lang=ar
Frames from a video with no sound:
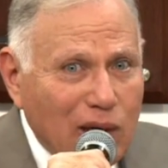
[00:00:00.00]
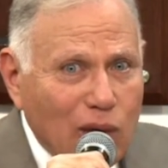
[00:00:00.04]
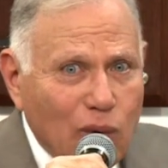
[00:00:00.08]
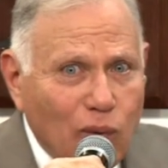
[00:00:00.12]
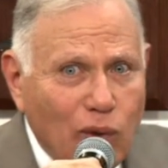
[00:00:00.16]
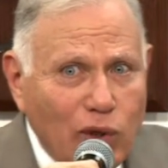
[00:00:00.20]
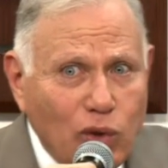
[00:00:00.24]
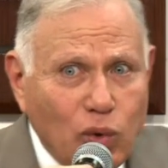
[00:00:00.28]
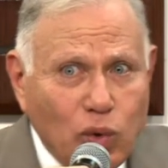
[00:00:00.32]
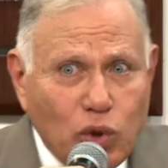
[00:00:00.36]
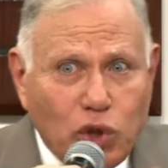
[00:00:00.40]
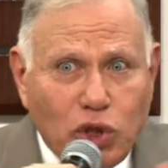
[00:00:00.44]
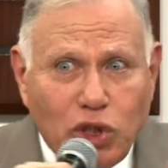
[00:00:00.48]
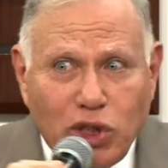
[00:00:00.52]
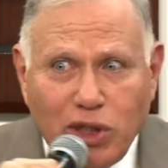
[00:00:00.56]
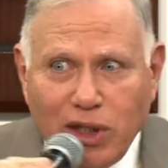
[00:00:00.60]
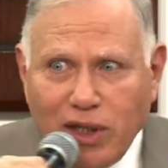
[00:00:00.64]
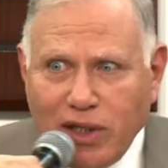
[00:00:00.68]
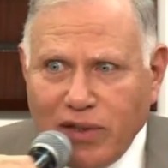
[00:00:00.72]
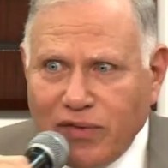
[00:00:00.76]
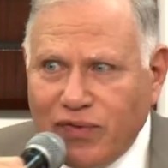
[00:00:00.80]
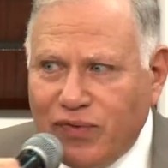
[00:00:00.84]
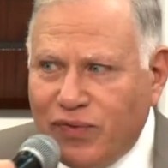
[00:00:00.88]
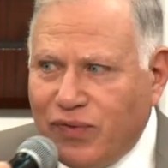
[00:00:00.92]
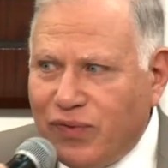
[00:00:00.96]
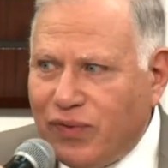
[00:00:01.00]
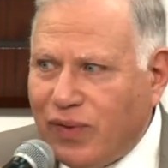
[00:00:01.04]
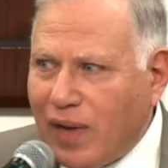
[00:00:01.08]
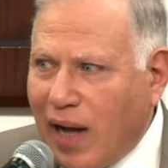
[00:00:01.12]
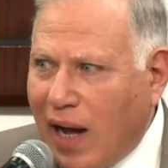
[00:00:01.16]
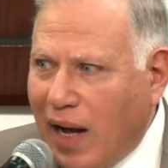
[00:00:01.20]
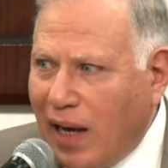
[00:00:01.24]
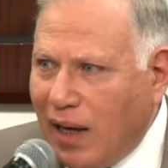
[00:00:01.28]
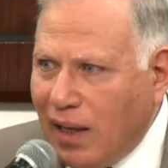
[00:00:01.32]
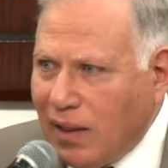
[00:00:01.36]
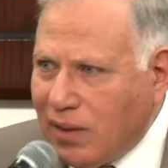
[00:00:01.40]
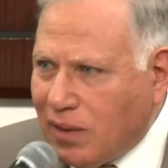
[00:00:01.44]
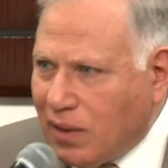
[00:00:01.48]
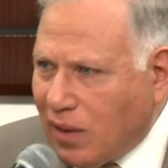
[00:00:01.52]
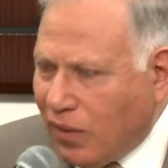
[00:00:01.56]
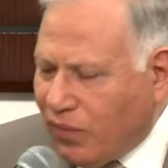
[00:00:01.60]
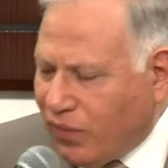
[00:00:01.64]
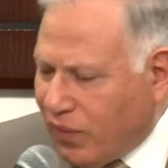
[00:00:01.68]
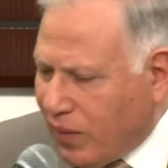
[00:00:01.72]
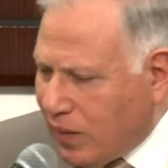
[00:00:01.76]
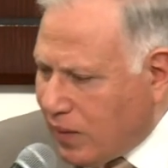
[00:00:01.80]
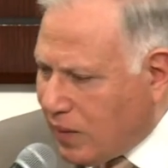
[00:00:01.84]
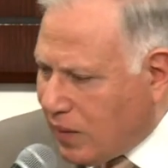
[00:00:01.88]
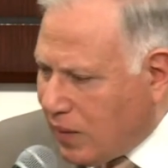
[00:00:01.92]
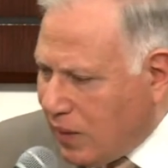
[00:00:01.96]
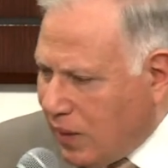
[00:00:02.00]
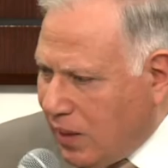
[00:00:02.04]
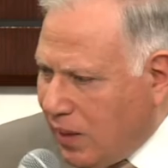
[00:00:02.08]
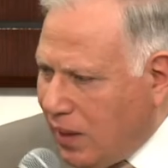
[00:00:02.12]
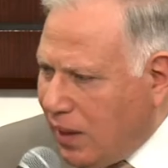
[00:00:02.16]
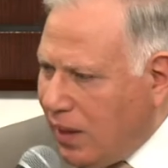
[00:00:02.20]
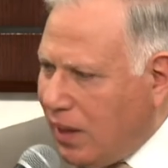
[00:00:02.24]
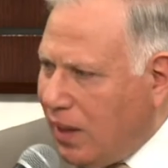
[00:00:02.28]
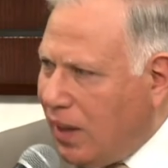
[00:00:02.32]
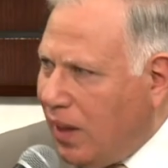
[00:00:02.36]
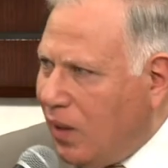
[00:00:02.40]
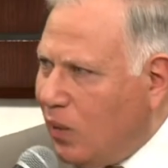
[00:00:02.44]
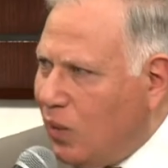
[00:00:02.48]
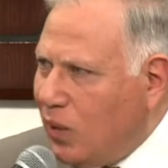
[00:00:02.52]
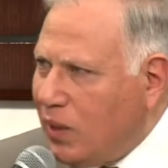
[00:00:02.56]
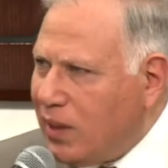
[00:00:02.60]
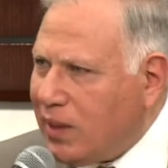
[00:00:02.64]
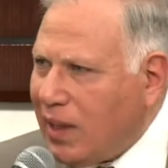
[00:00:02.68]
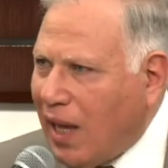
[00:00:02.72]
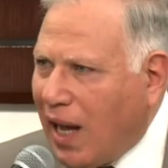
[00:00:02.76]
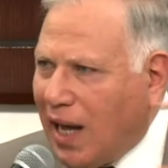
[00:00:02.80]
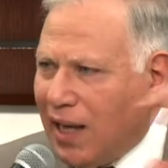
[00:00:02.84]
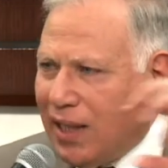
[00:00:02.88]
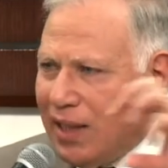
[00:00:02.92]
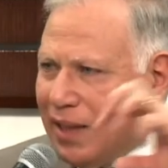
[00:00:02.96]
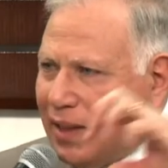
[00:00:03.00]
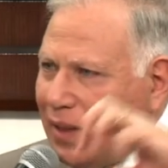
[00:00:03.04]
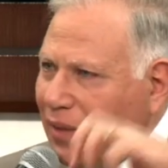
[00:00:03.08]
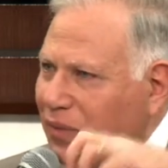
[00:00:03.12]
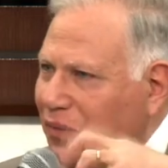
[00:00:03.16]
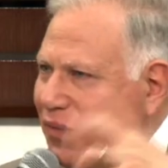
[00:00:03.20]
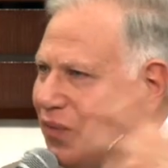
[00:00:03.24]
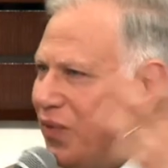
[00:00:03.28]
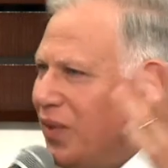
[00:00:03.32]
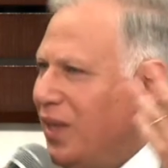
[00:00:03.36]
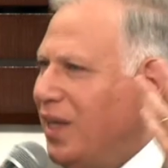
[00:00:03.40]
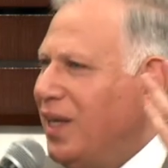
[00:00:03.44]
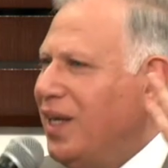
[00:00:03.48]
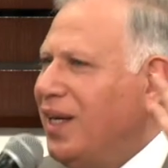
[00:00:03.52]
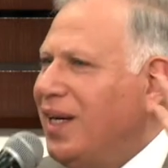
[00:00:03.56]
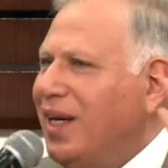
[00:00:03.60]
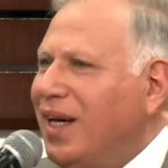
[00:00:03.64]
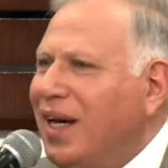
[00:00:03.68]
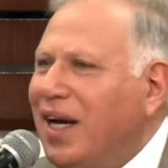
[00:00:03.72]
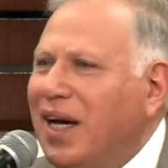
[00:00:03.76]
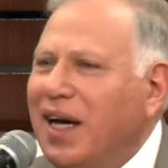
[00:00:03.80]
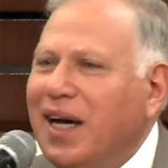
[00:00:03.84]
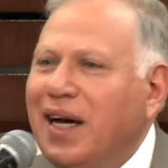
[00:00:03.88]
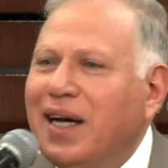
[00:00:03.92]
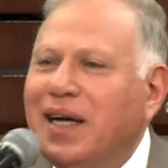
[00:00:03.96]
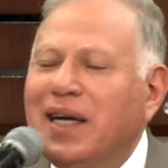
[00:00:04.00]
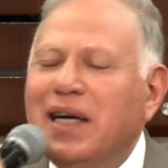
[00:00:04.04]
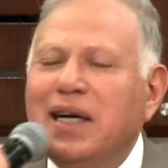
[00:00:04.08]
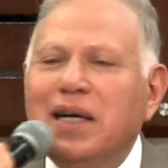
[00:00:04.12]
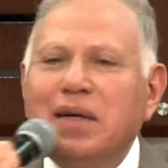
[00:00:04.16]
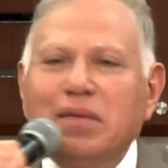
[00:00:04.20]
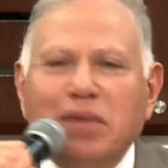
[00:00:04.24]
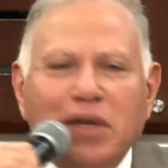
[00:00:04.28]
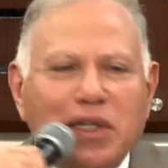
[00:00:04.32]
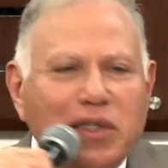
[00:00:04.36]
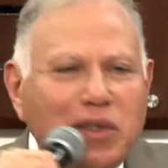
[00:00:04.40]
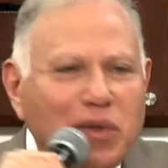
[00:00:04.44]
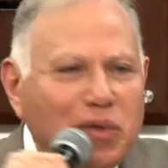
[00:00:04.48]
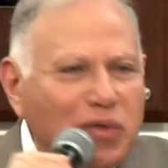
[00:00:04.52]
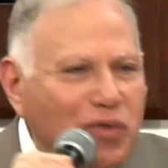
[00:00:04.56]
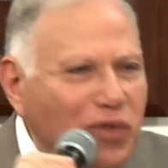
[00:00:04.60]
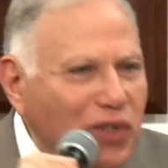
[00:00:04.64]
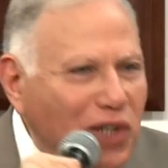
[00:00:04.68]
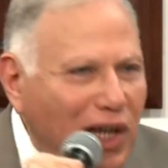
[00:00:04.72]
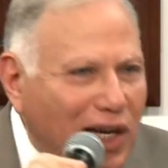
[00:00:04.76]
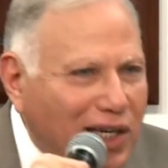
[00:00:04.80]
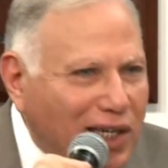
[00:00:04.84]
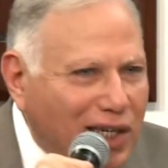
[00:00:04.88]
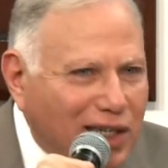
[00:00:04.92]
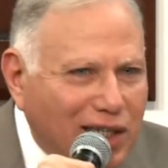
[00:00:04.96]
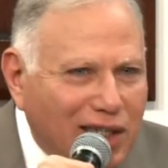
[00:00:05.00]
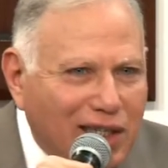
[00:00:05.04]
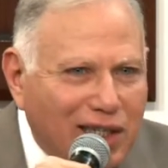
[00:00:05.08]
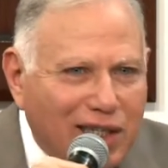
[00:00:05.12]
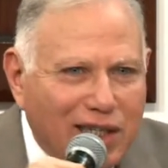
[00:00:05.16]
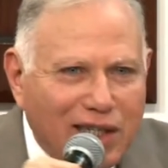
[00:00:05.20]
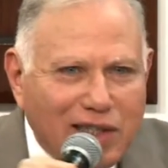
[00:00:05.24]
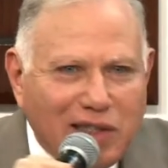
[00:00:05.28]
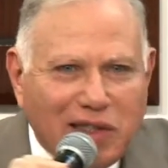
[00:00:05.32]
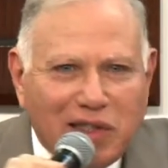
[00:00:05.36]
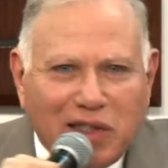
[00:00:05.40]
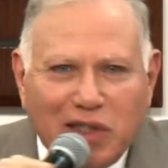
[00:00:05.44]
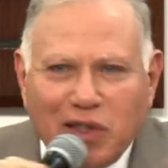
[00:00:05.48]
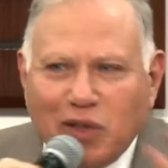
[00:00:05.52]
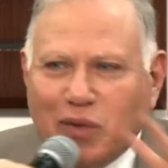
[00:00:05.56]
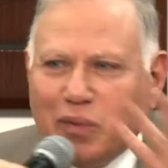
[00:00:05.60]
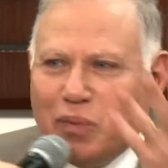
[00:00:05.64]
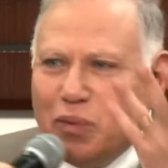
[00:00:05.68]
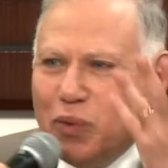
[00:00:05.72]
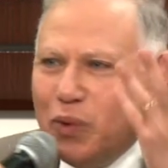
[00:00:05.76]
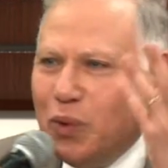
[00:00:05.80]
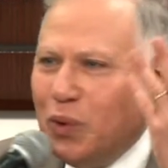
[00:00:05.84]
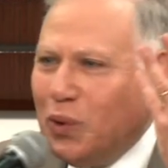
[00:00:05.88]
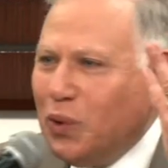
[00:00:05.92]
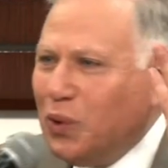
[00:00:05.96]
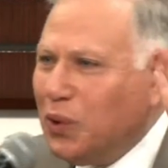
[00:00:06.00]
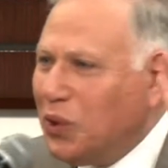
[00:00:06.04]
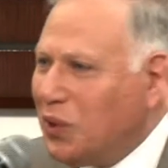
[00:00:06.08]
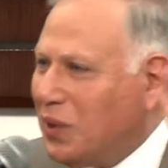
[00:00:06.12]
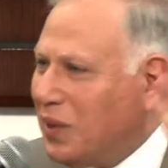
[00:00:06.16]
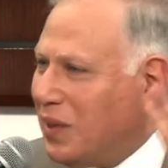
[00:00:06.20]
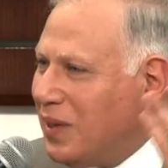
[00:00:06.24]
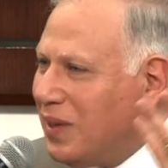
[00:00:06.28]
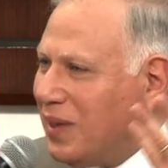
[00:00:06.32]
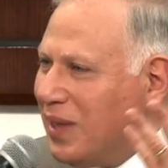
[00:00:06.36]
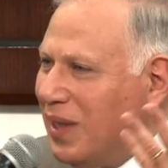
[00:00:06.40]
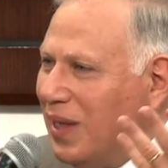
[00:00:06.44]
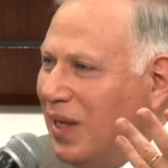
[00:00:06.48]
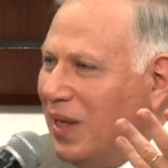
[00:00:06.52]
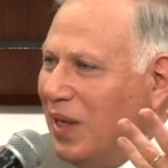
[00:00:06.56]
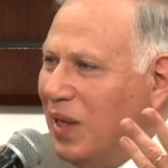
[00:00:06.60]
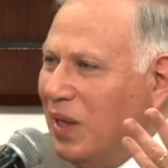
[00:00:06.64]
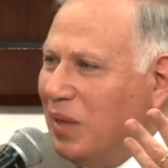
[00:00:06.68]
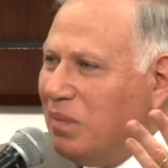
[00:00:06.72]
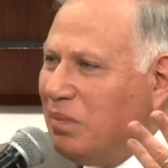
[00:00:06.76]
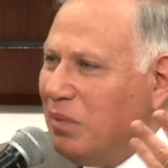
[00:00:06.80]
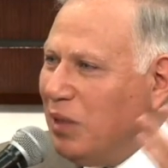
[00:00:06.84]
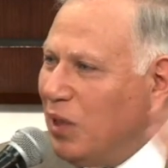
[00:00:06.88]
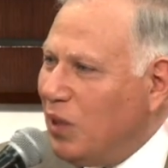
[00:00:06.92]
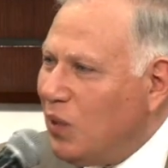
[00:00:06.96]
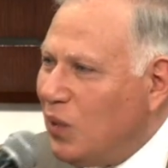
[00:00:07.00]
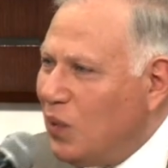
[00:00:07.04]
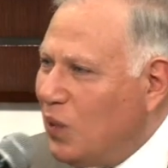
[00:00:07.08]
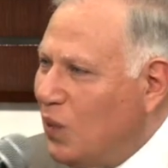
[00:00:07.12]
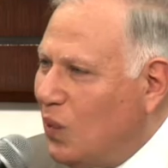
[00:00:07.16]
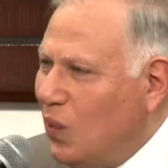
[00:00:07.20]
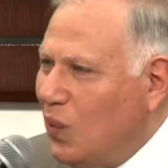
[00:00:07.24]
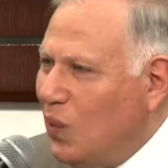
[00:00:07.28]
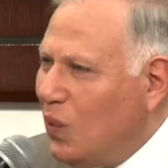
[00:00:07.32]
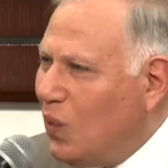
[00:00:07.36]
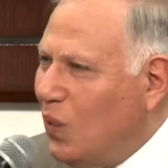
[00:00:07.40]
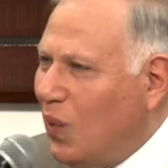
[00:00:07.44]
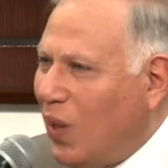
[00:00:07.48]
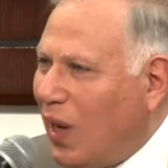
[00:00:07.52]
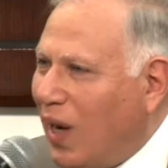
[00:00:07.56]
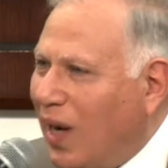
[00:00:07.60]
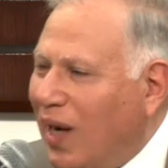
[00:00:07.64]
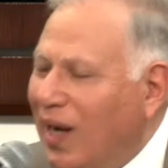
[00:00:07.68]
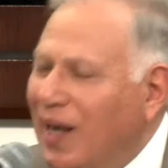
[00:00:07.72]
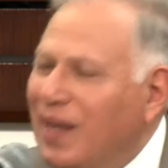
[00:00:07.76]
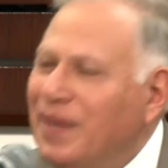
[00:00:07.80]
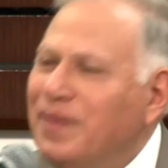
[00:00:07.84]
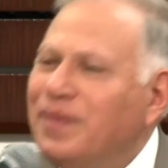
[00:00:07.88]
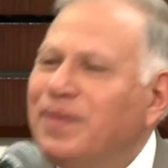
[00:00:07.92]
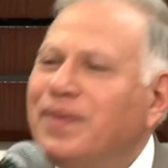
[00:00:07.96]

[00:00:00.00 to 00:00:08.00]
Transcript: ويشرف على التفاصيل ويتحكم فيها بحيث مفيش حاجه ان الناس دي تموت من الجوع